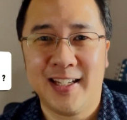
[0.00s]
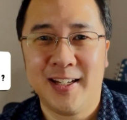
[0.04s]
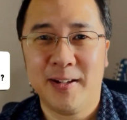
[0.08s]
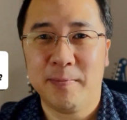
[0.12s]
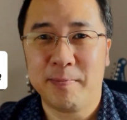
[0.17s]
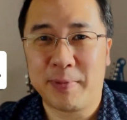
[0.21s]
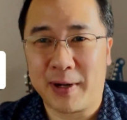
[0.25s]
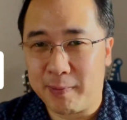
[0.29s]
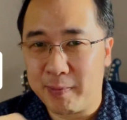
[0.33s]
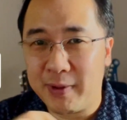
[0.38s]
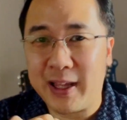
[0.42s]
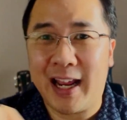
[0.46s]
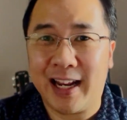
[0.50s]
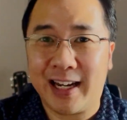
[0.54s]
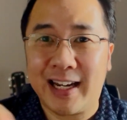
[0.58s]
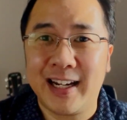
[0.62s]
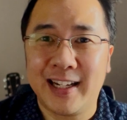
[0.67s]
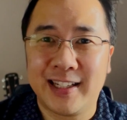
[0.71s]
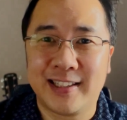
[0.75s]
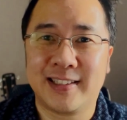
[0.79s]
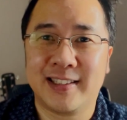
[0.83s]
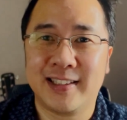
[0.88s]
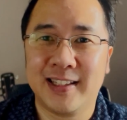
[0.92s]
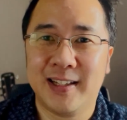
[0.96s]
Problemnya Anda
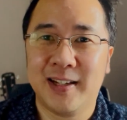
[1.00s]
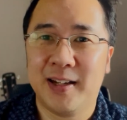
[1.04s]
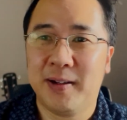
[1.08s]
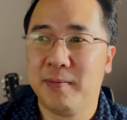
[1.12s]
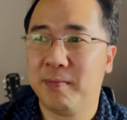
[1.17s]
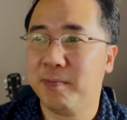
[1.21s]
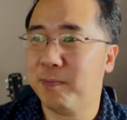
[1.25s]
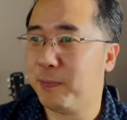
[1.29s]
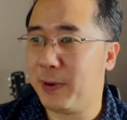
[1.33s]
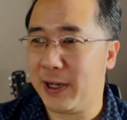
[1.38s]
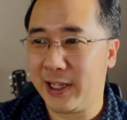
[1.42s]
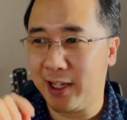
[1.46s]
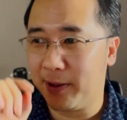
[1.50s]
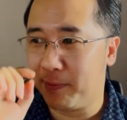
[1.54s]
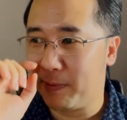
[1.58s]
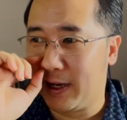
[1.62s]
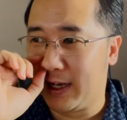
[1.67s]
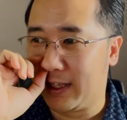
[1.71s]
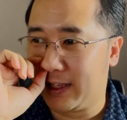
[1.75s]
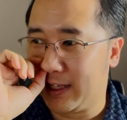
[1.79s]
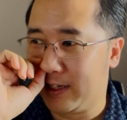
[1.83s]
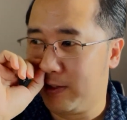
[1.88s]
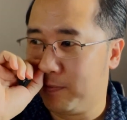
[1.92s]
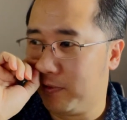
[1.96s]
list. Banyak
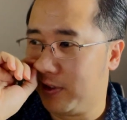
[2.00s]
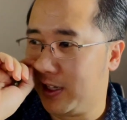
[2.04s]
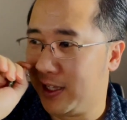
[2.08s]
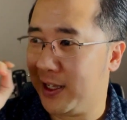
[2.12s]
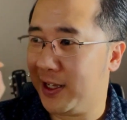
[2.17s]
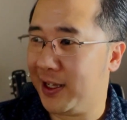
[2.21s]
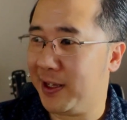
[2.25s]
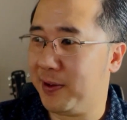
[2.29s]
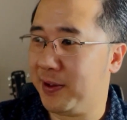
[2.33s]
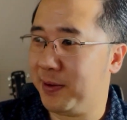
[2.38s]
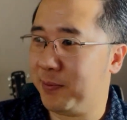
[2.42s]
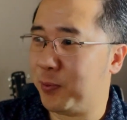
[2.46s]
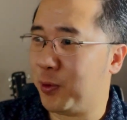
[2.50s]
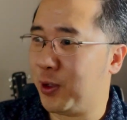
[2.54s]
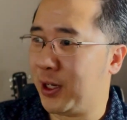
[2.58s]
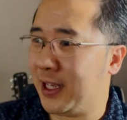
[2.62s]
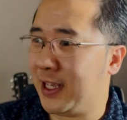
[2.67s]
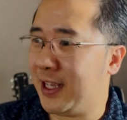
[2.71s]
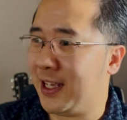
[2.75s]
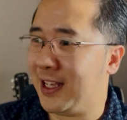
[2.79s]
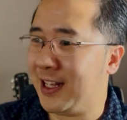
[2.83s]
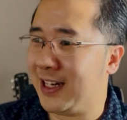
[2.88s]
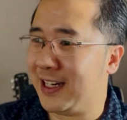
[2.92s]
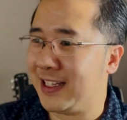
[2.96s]
banget. Anda boleh
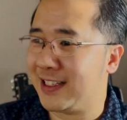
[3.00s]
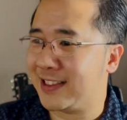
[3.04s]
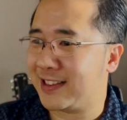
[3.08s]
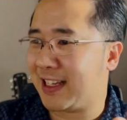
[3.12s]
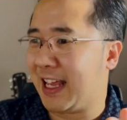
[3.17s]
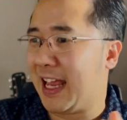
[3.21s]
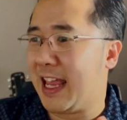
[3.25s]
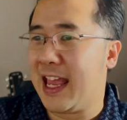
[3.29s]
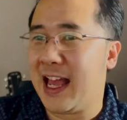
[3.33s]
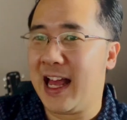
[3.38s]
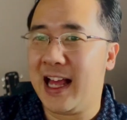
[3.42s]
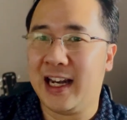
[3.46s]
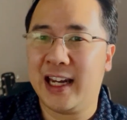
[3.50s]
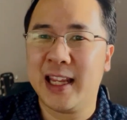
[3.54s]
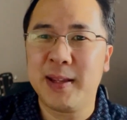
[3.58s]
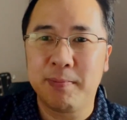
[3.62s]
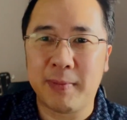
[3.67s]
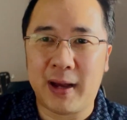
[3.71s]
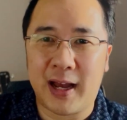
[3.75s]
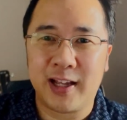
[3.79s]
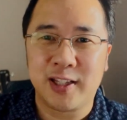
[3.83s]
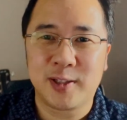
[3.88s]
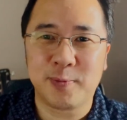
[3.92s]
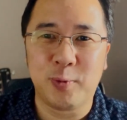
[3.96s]
boleh list kayak
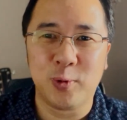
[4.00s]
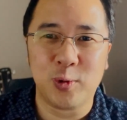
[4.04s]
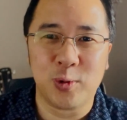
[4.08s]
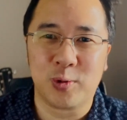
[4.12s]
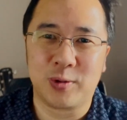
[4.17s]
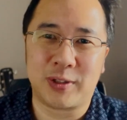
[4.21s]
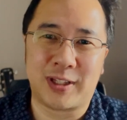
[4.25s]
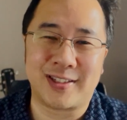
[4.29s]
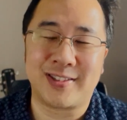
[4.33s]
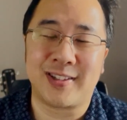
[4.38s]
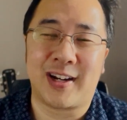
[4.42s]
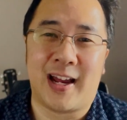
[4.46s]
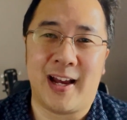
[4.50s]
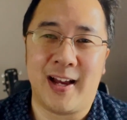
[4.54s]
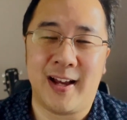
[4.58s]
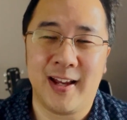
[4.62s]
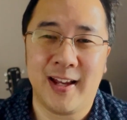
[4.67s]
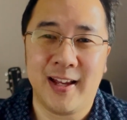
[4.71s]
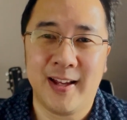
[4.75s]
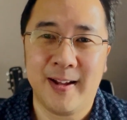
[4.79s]
5, 10, terserah.